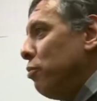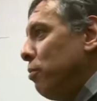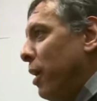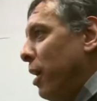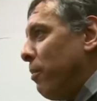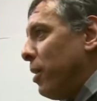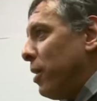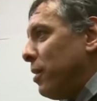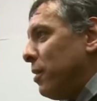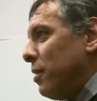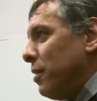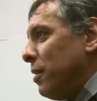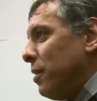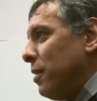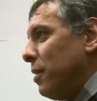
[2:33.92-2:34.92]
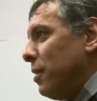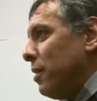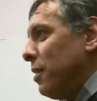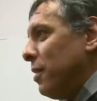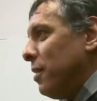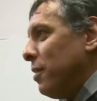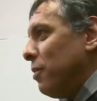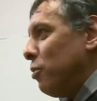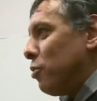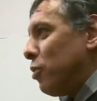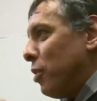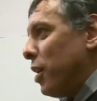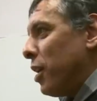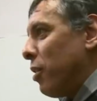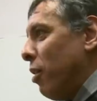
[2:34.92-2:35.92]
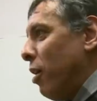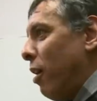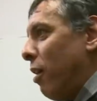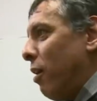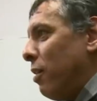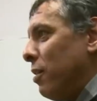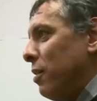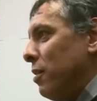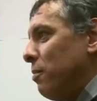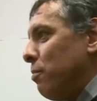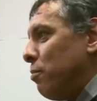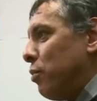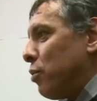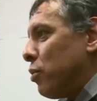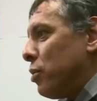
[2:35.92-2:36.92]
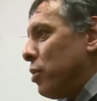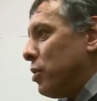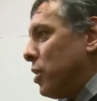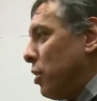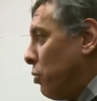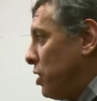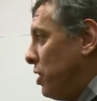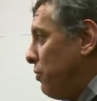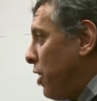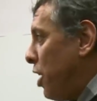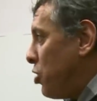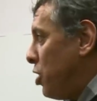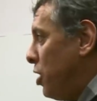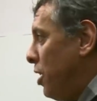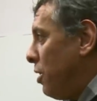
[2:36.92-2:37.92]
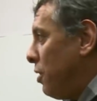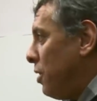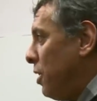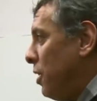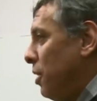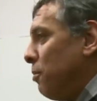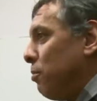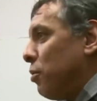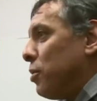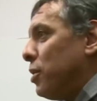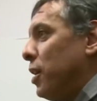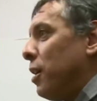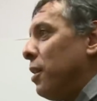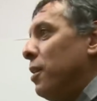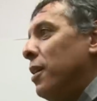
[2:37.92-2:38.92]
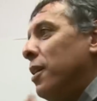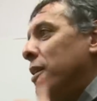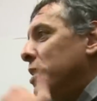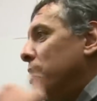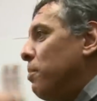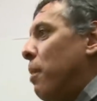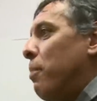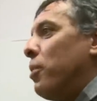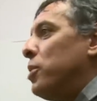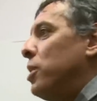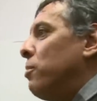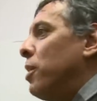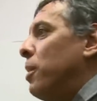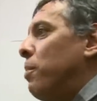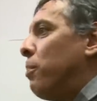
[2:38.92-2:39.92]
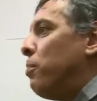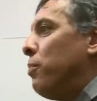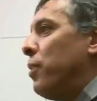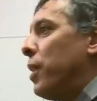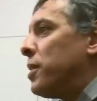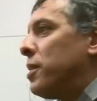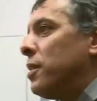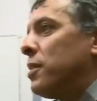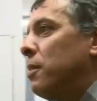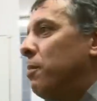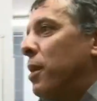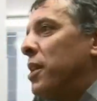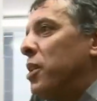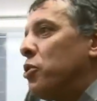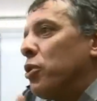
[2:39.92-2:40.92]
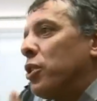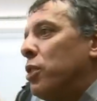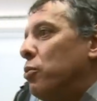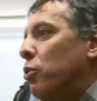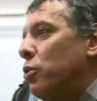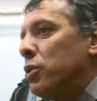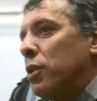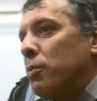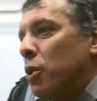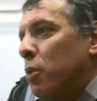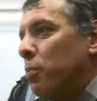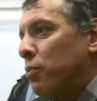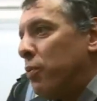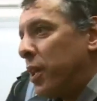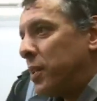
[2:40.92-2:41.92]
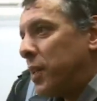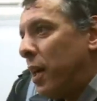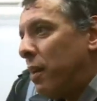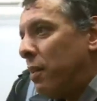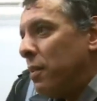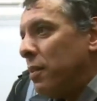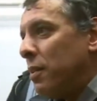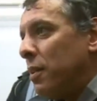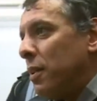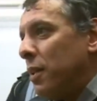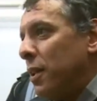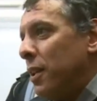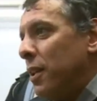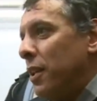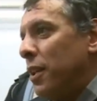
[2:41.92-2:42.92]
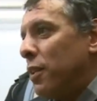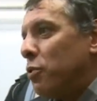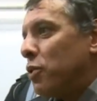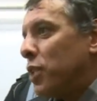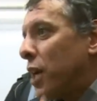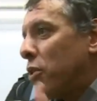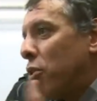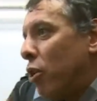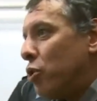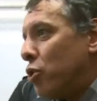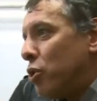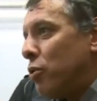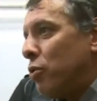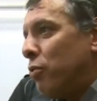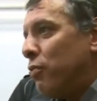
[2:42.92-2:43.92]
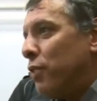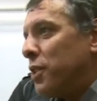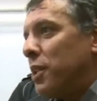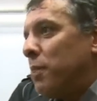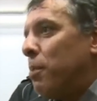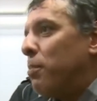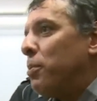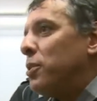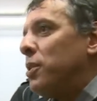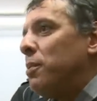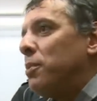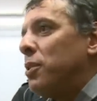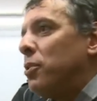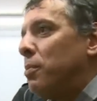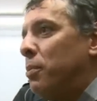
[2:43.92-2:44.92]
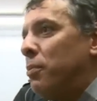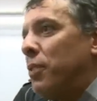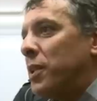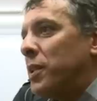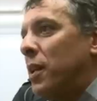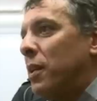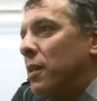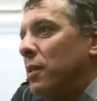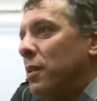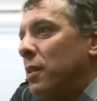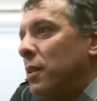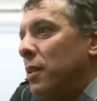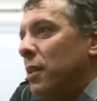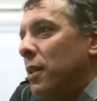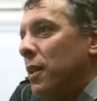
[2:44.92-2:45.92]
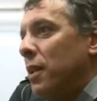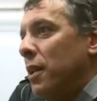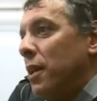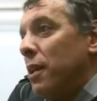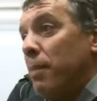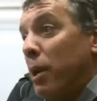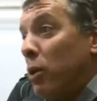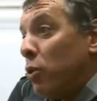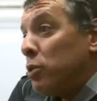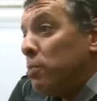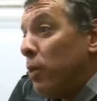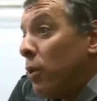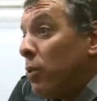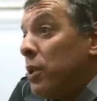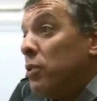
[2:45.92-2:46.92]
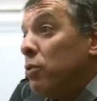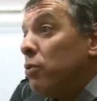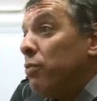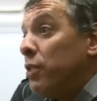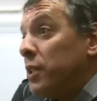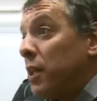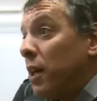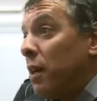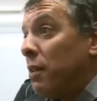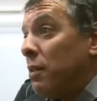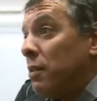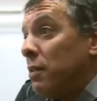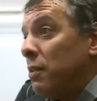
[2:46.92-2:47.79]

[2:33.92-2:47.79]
de nous-mêmes, autant d'aigreur pour se sentir aussi fragile, pour dire c'est pas possible, on n'a pas pu faire ça, c'est pas des gens qui nous ressemblent qui ont pu faire ça, et qu'on s'accroche au fait que c'est pas possible qu'ils aient pu faire ça. Et malheureusement, ils ont fait ça.